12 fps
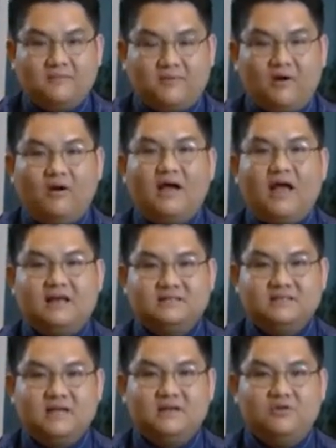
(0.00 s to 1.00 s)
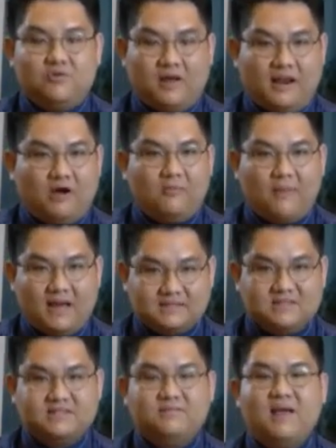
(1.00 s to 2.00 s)
เพราะอาเซียนอยู่กับเรามา
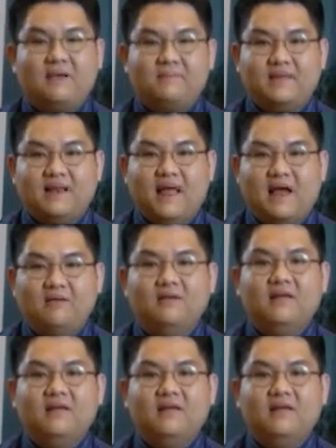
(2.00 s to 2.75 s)
45 ปีแล้ว